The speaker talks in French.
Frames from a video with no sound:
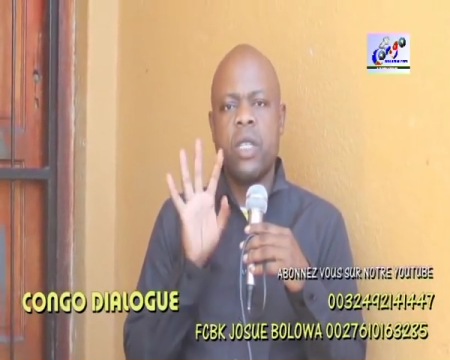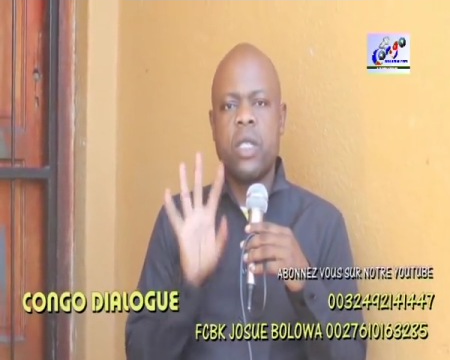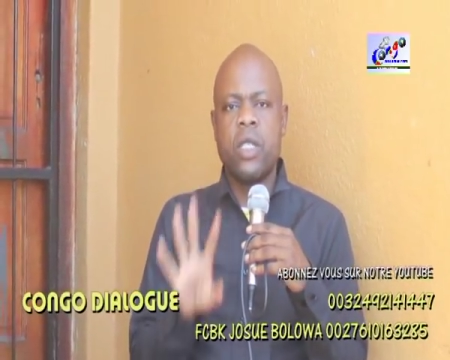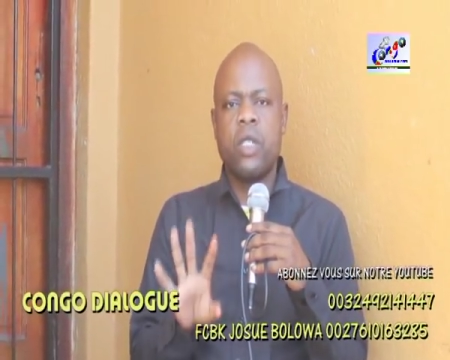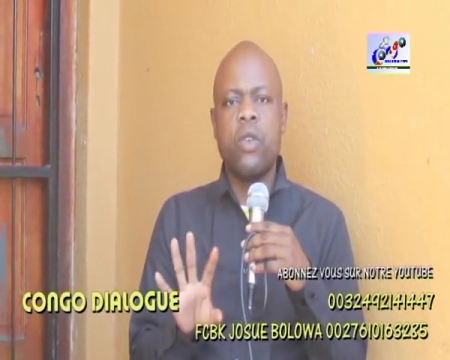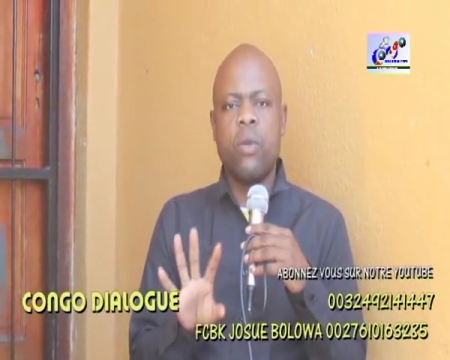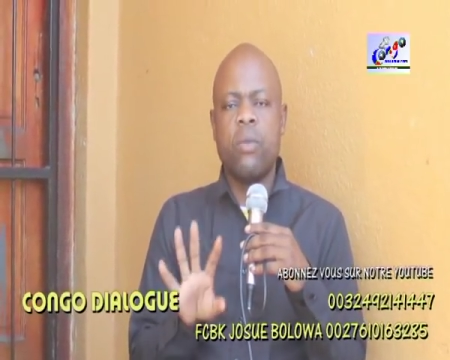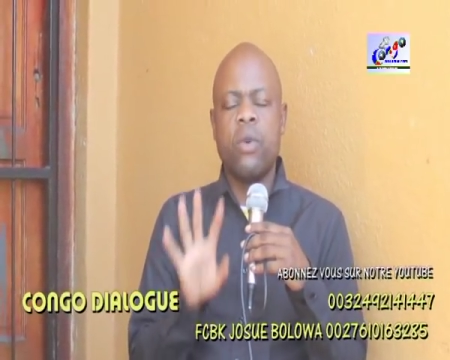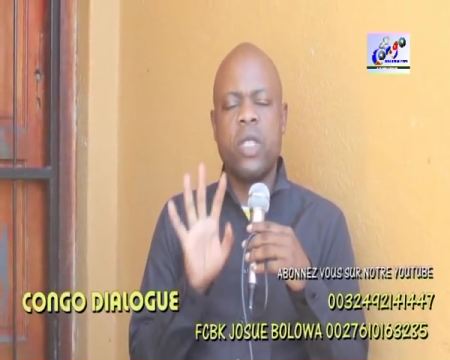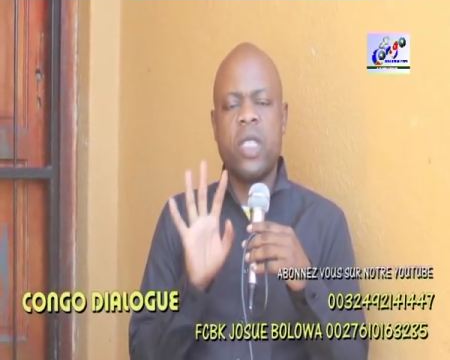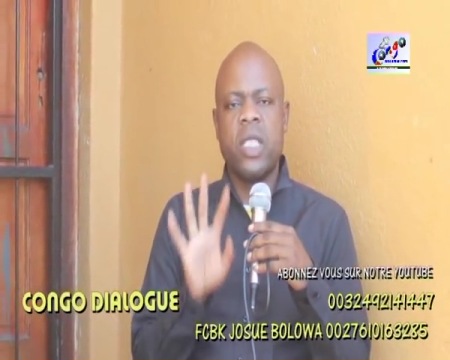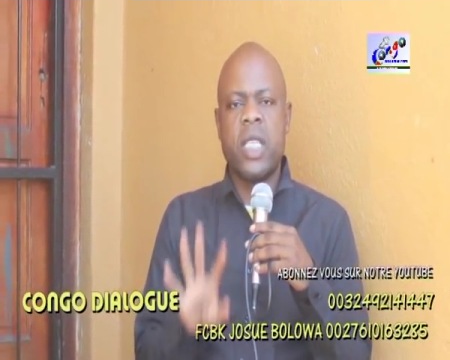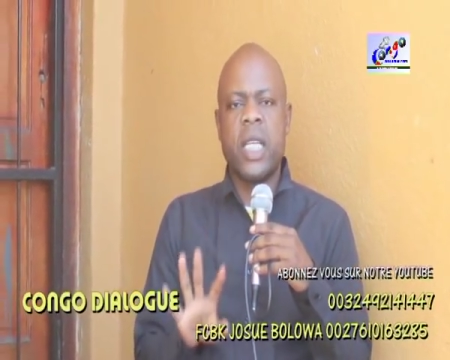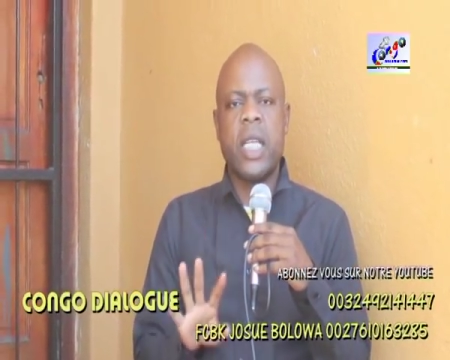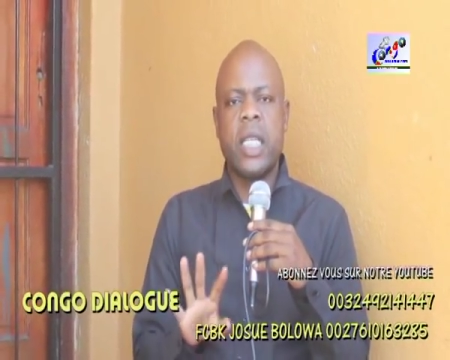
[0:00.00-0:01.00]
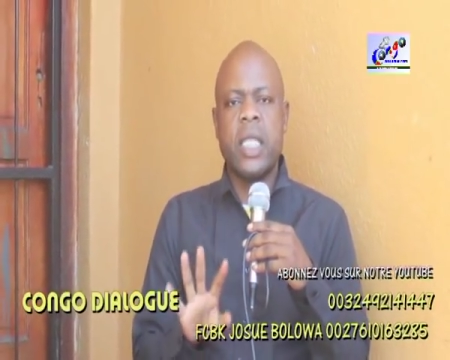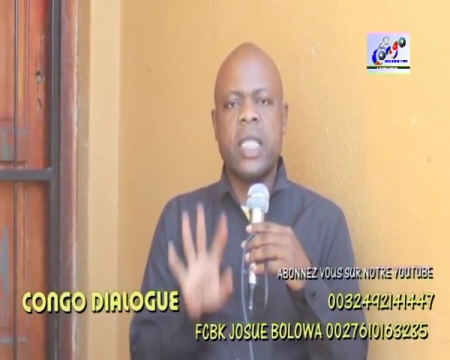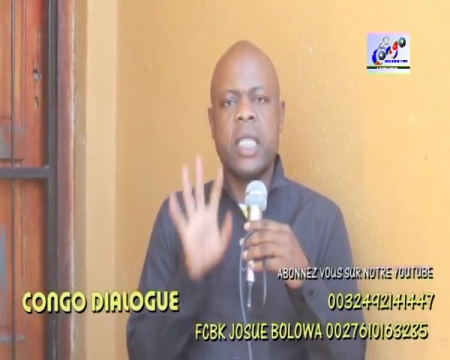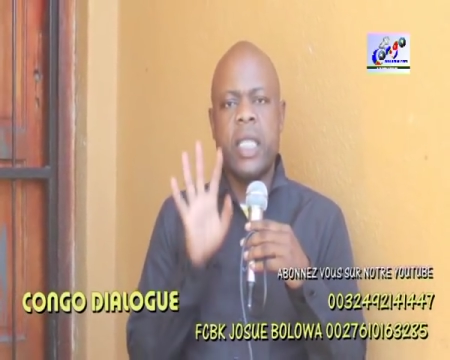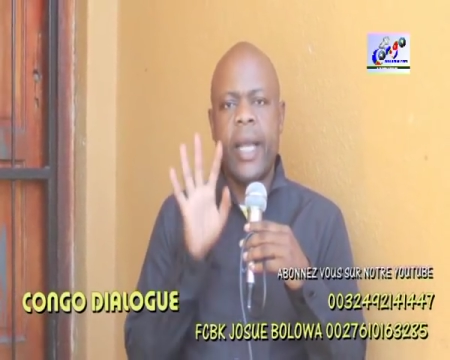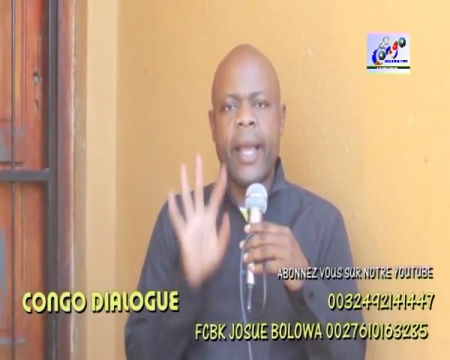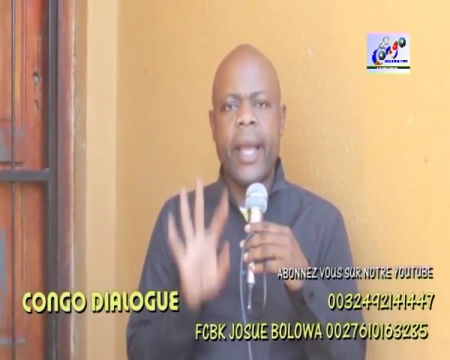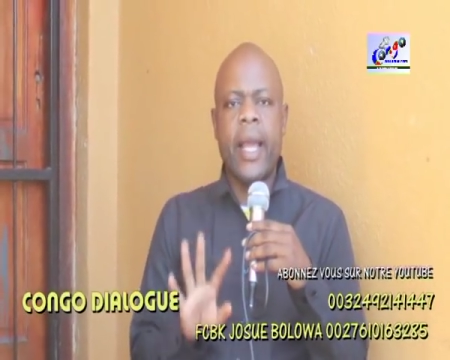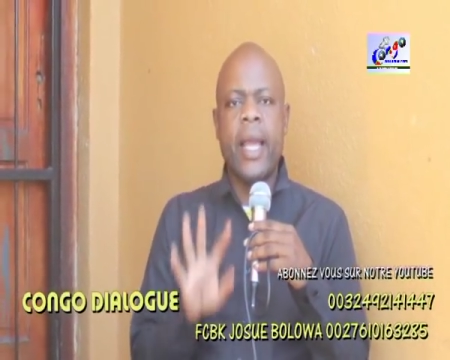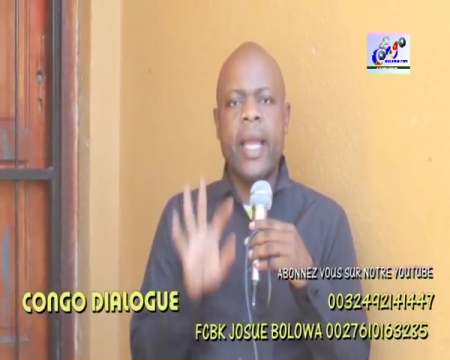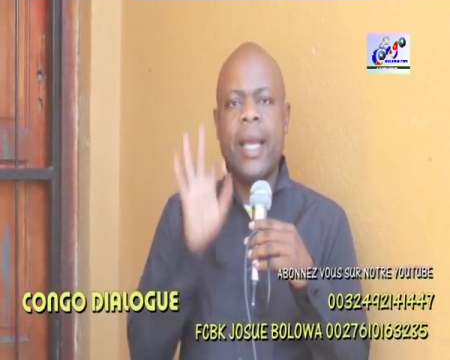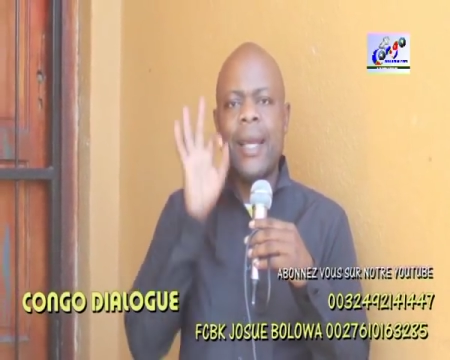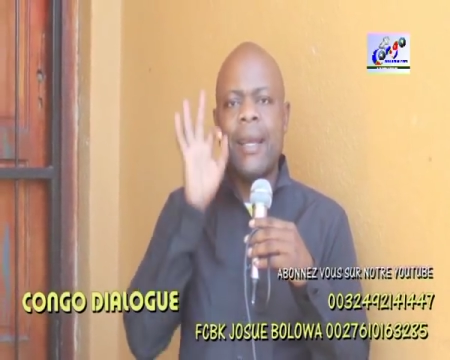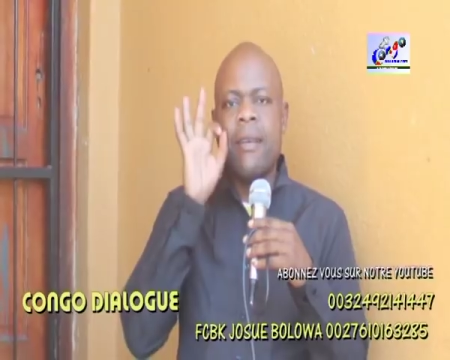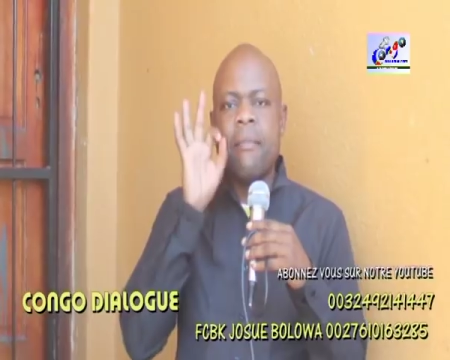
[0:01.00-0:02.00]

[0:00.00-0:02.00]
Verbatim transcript: Chilombo Tshisekedi est